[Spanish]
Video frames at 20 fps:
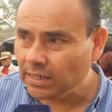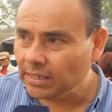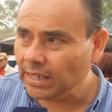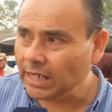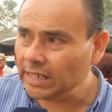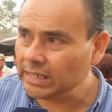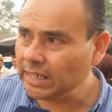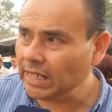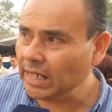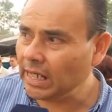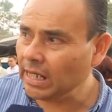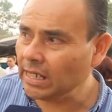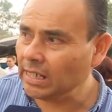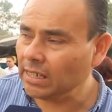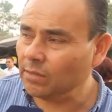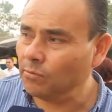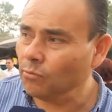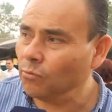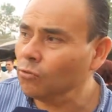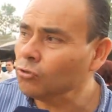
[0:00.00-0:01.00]
de la
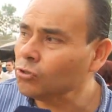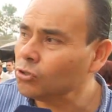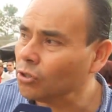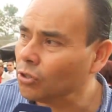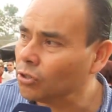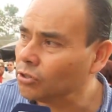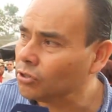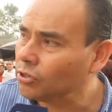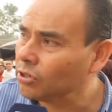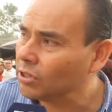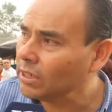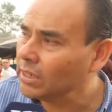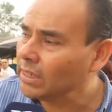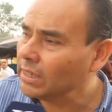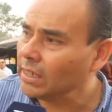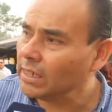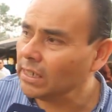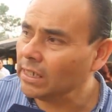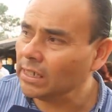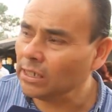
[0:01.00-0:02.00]
llegada de muchos
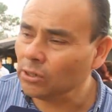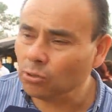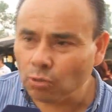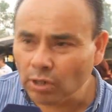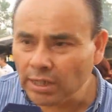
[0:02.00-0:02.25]
eh,